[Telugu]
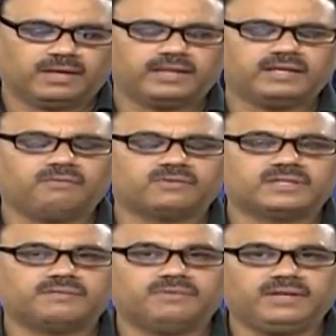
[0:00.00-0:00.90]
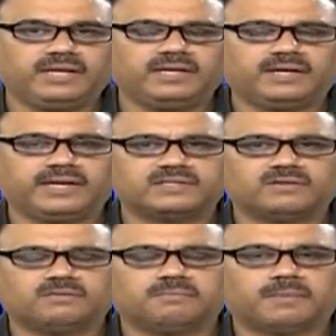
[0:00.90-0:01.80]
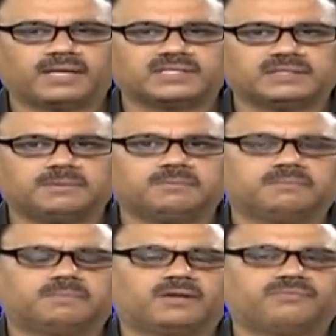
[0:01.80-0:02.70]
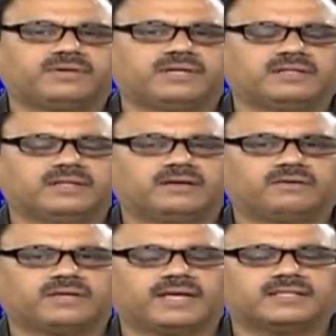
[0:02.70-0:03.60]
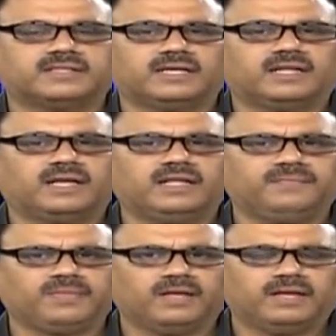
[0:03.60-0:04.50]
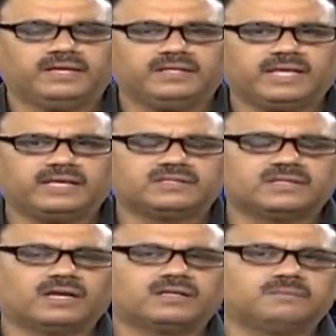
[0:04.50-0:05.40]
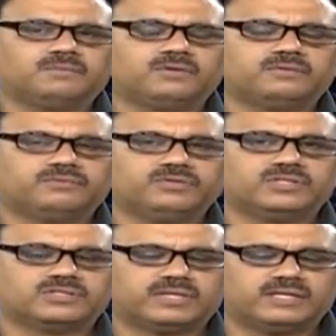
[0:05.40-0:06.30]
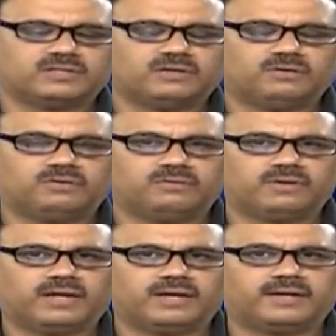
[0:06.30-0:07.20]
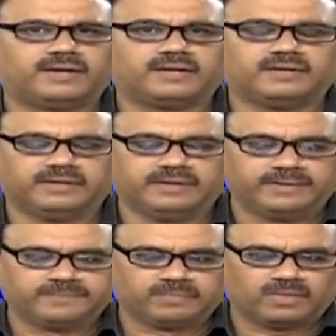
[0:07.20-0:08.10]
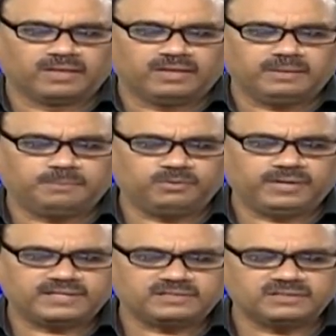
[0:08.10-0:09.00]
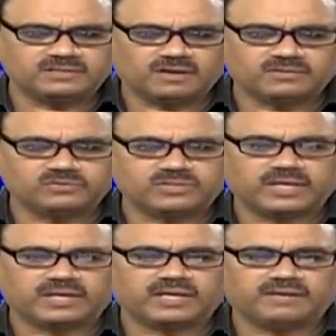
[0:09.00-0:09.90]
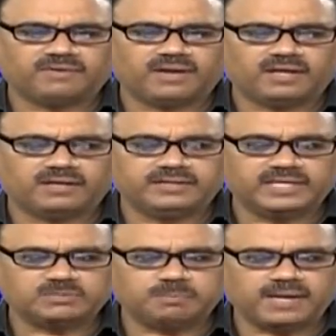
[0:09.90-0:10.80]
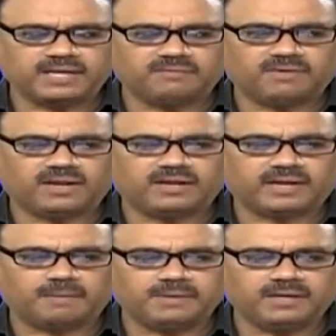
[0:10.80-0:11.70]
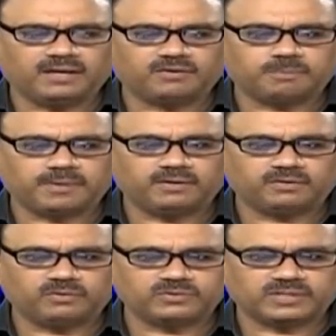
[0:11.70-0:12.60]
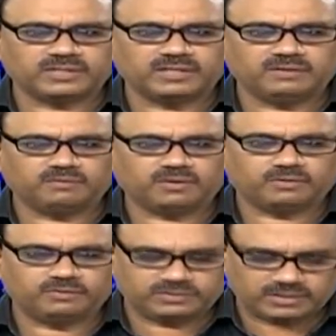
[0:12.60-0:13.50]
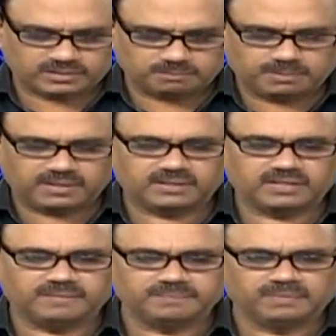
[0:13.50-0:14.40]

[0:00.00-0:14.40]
అలాగే ఒకసారి విన్ అయిన ట్రేడ్స్లో మ్యాక్సిమం ప్రాఫిట్ని దాంట్లో క్యాచ్ చేయగలగాలి ఇదే షార్ట్ టర్మ్లో ఫ్యూచర్స్ ట్రేడర్స్లో ఉన్న ట్రిక్ ఇప్పుడు నెక్స్ట్ స్టాక్ చూస్తే కనుక ఇవాళ ఎస్ బ్యాంక్ ఇవాళ నలభై ఆరు రూపాయల్లో క్లోజ్ అయింది ఒక రెండు శాతం పెరిగింది